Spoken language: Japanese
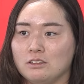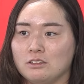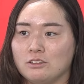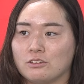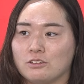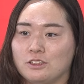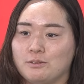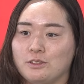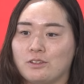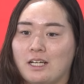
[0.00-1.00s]
その自
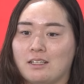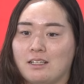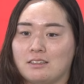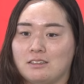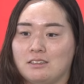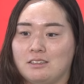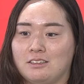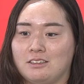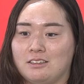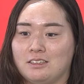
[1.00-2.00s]
分の感覚
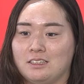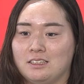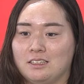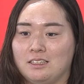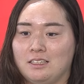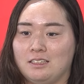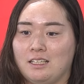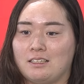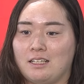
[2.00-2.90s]
だっ